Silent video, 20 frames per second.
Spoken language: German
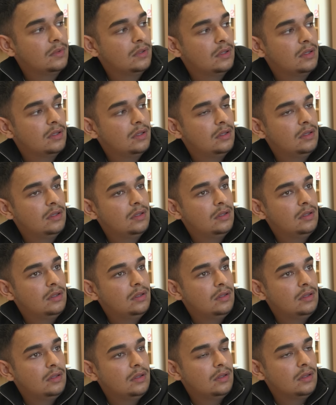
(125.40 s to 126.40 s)
Wie kommt das?
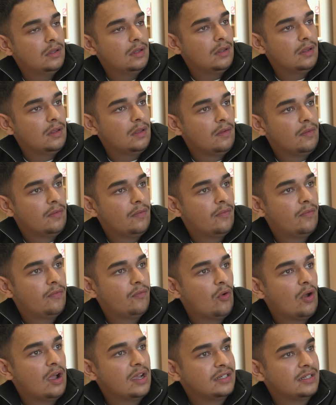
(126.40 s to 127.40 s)

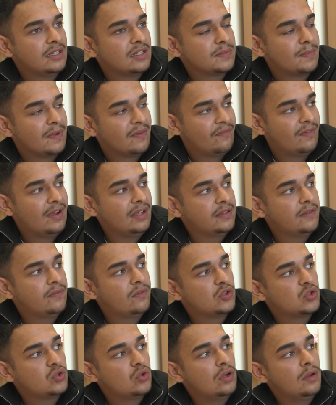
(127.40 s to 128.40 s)
Vor einem Jahr ist mein Vater
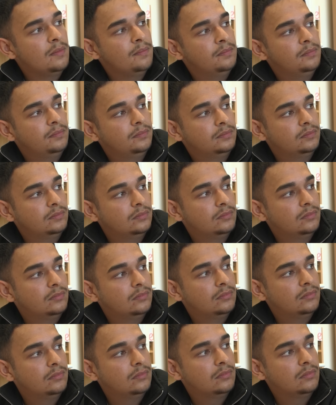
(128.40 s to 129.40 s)
verstorben.
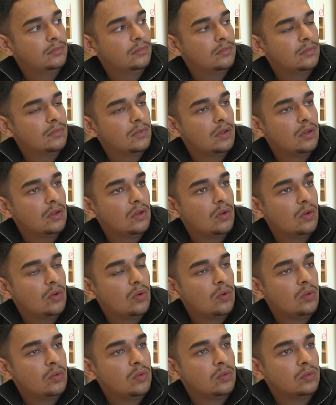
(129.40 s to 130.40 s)
Oh.
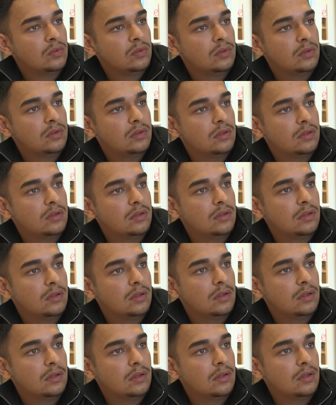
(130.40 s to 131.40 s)
Und das tut mir leid.
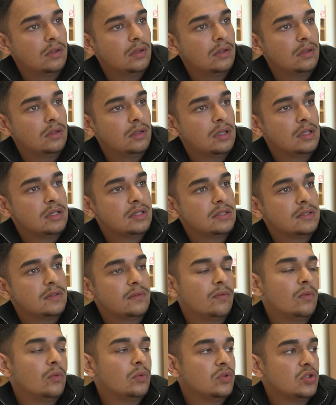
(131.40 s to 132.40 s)

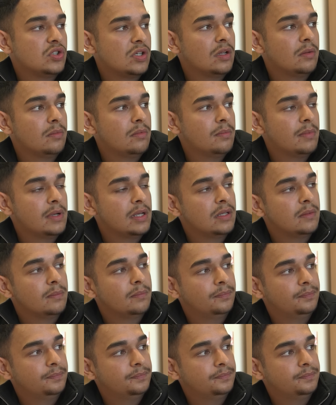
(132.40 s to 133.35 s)
jetzt wohne ich halt bei ihm.